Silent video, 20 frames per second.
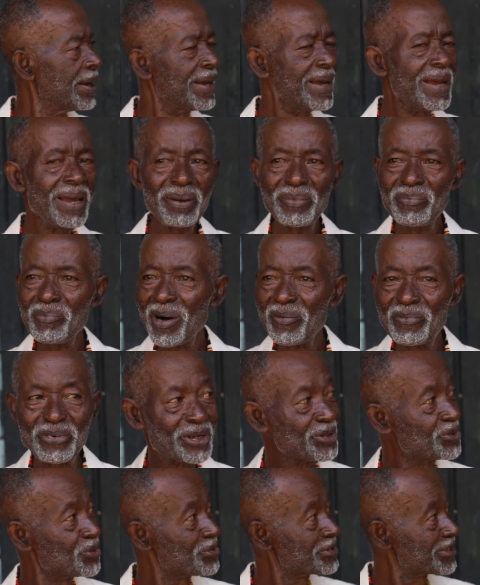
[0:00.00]
Hé, ma
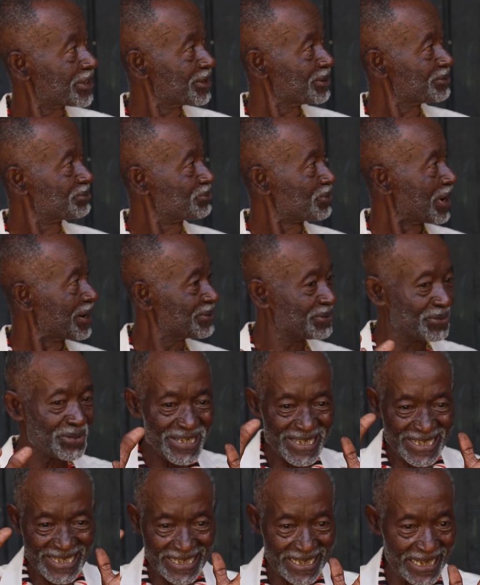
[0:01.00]
fille, tout ce que tu as,
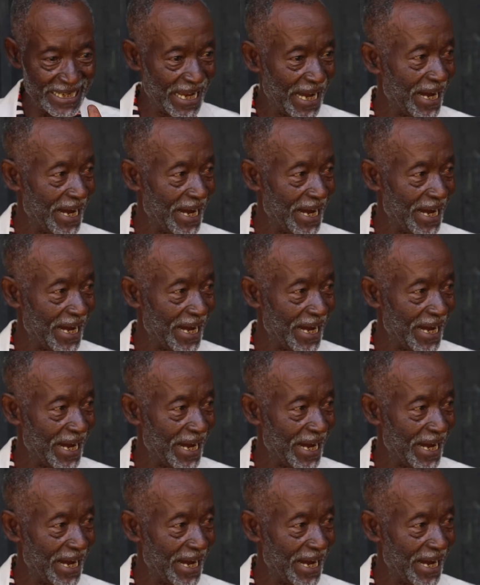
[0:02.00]
tu cites